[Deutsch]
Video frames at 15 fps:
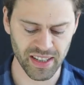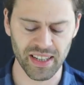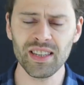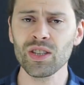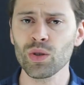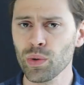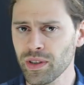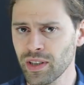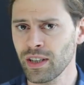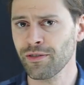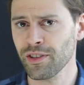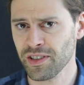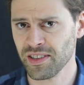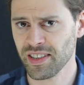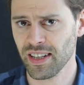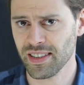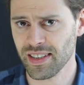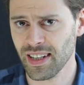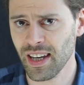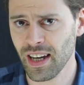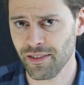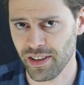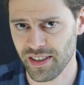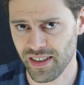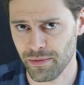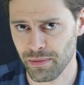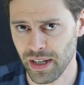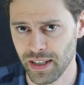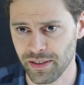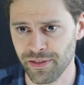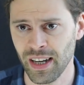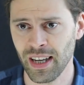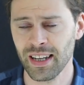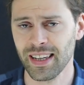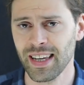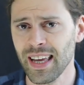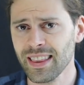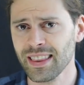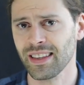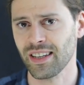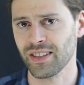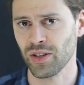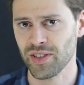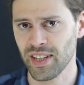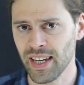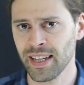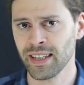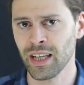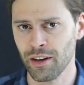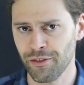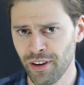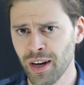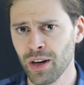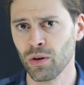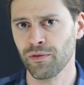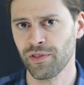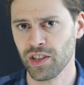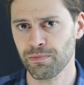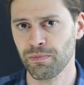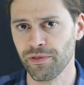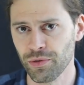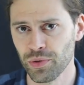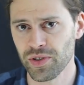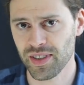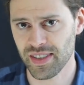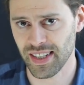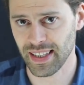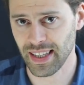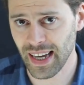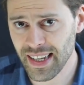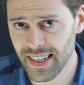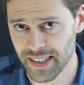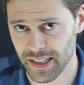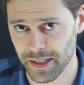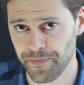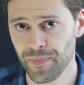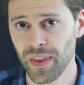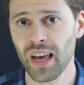Intuitiv ist es ganz klar, was er meint. Wir alle kennen das aus eigener Erfahrung, was Bewusstsein heißt.